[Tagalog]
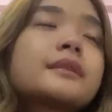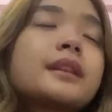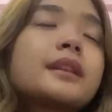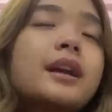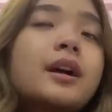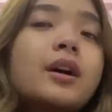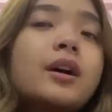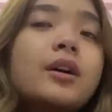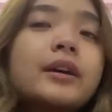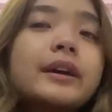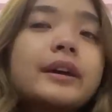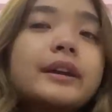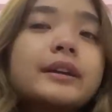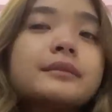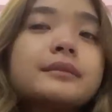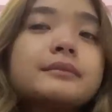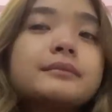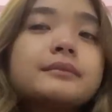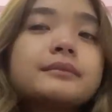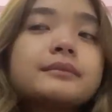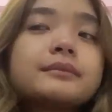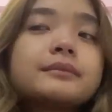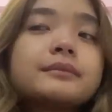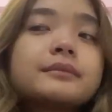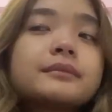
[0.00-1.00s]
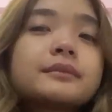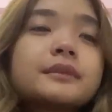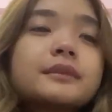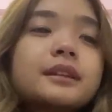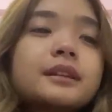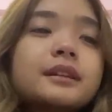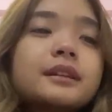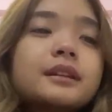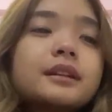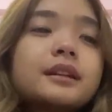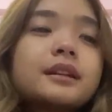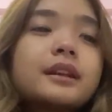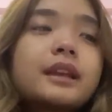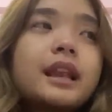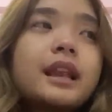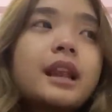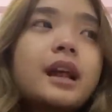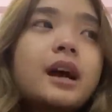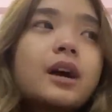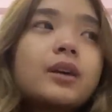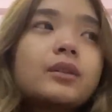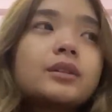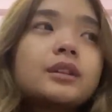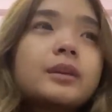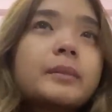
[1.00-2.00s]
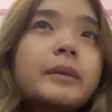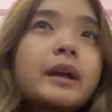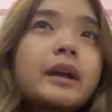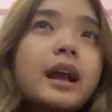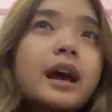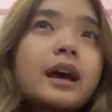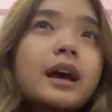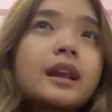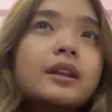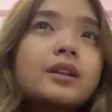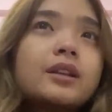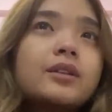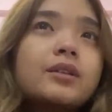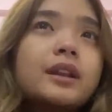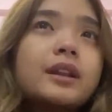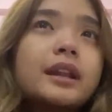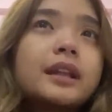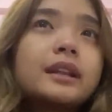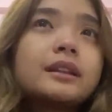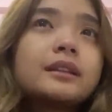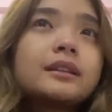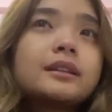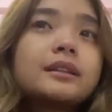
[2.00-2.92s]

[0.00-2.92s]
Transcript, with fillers: Okay. Kailangan ko na mag-aral ulit.